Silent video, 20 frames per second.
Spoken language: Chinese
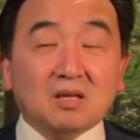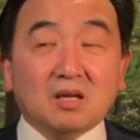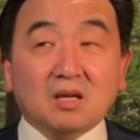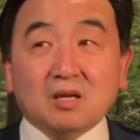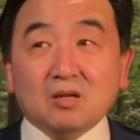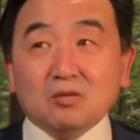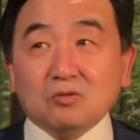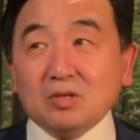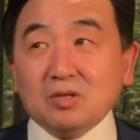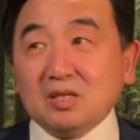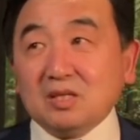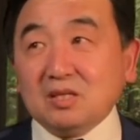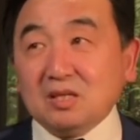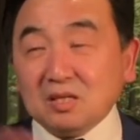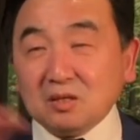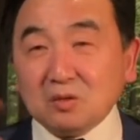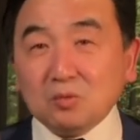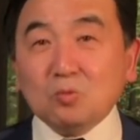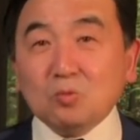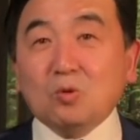所以
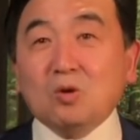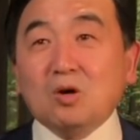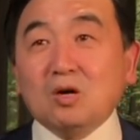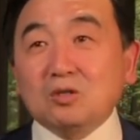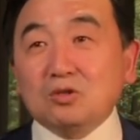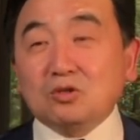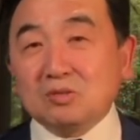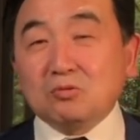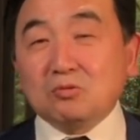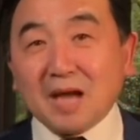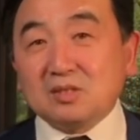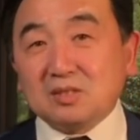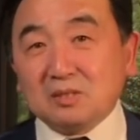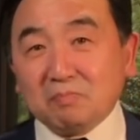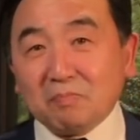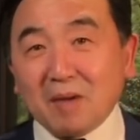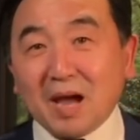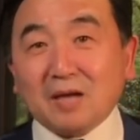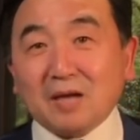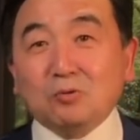英国从此
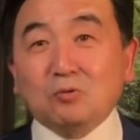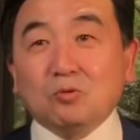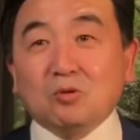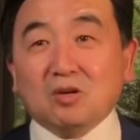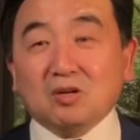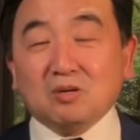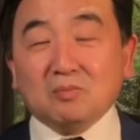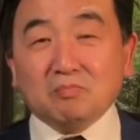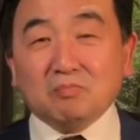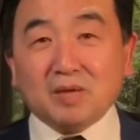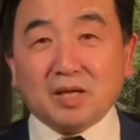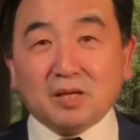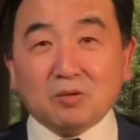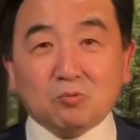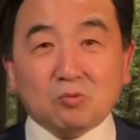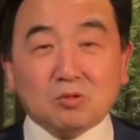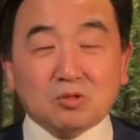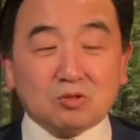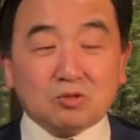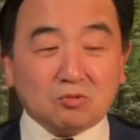败落。美
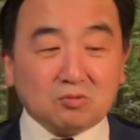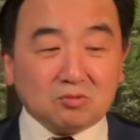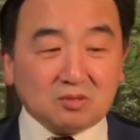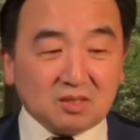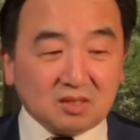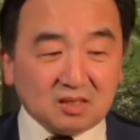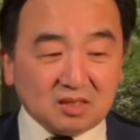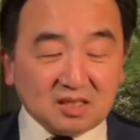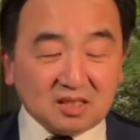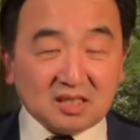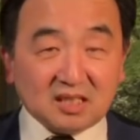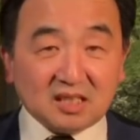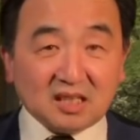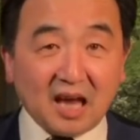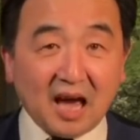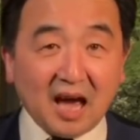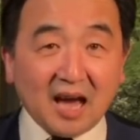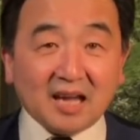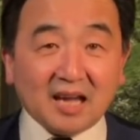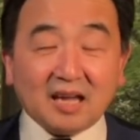国从此起
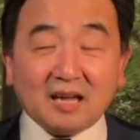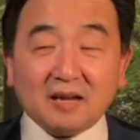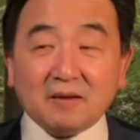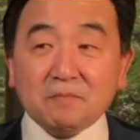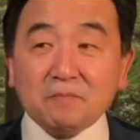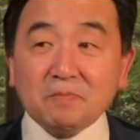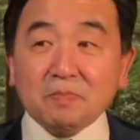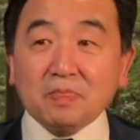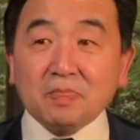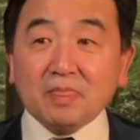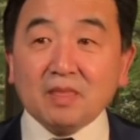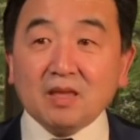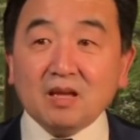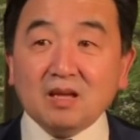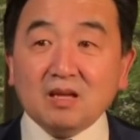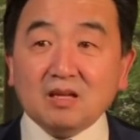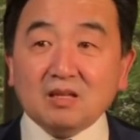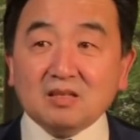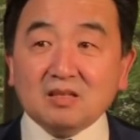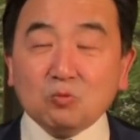来，
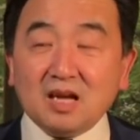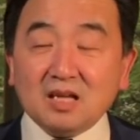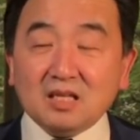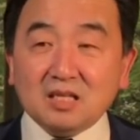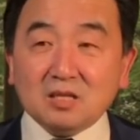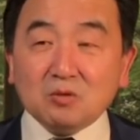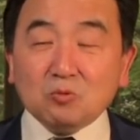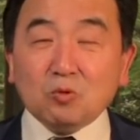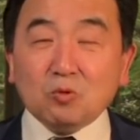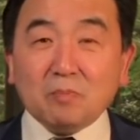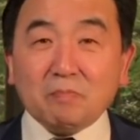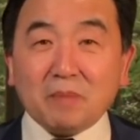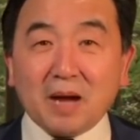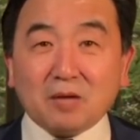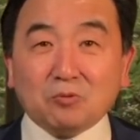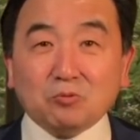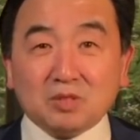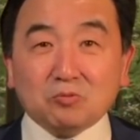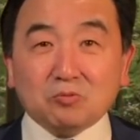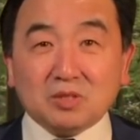那英国
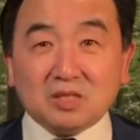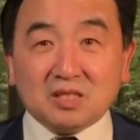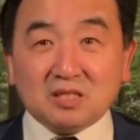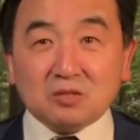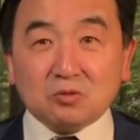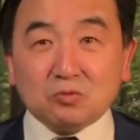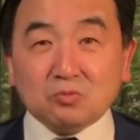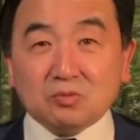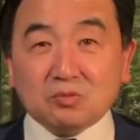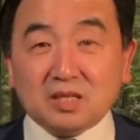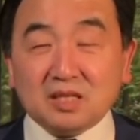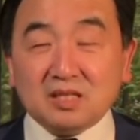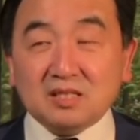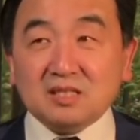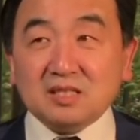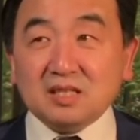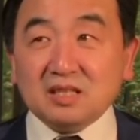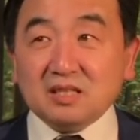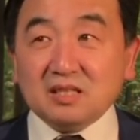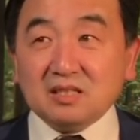败落结束的一
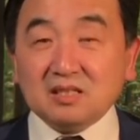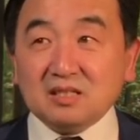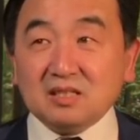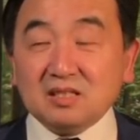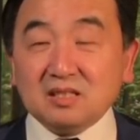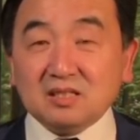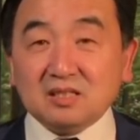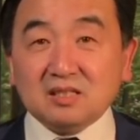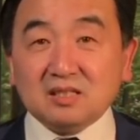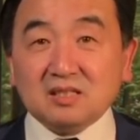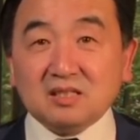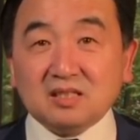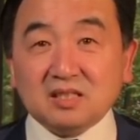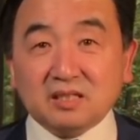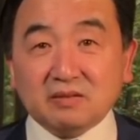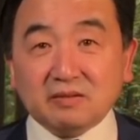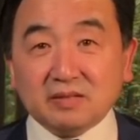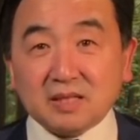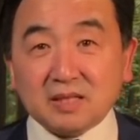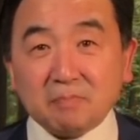切，其实是
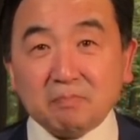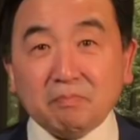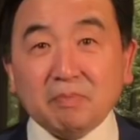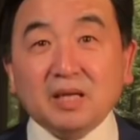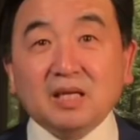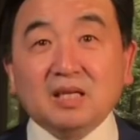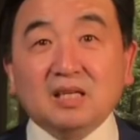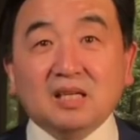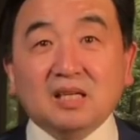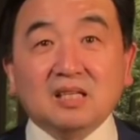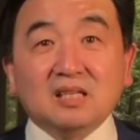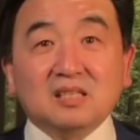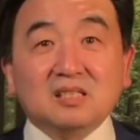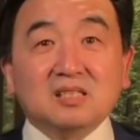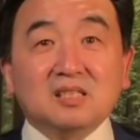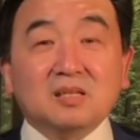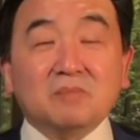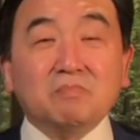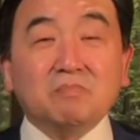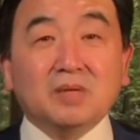因为它背离了
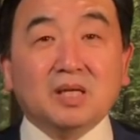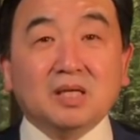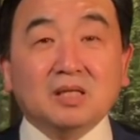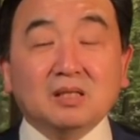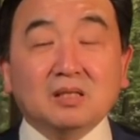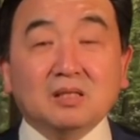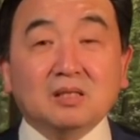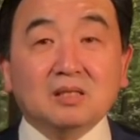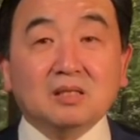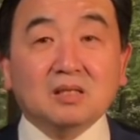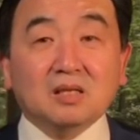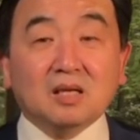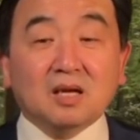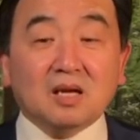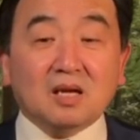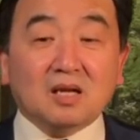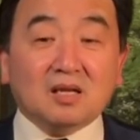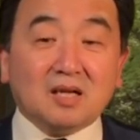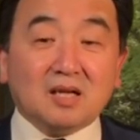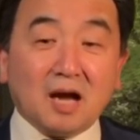神明，
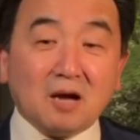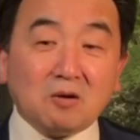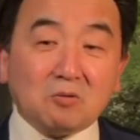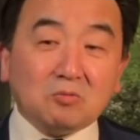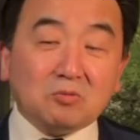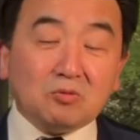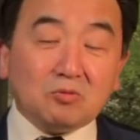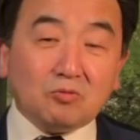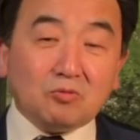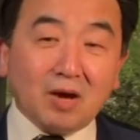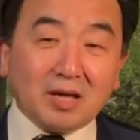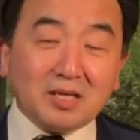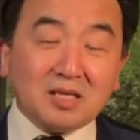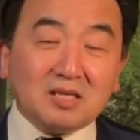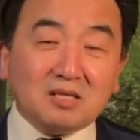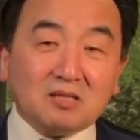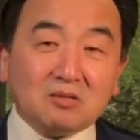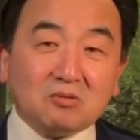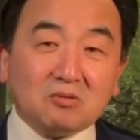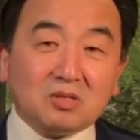然后原
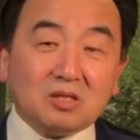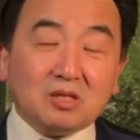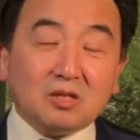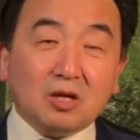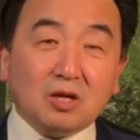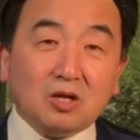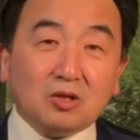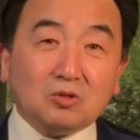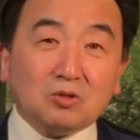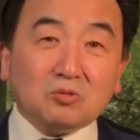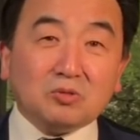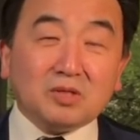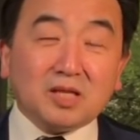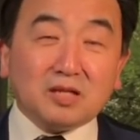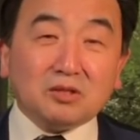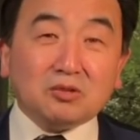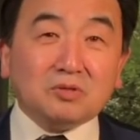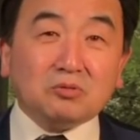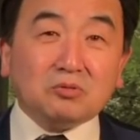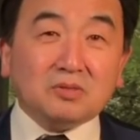因就是中
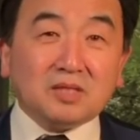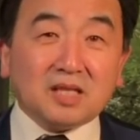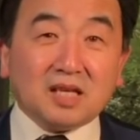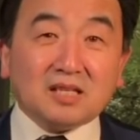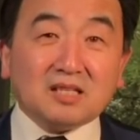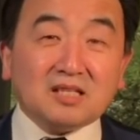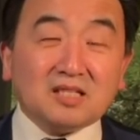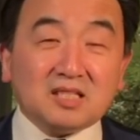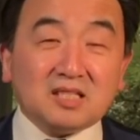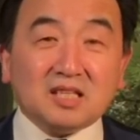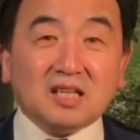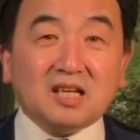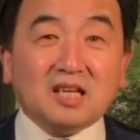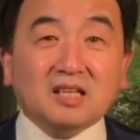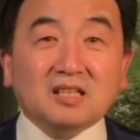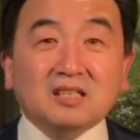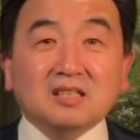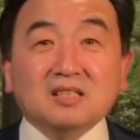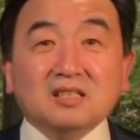间出现了邪灵，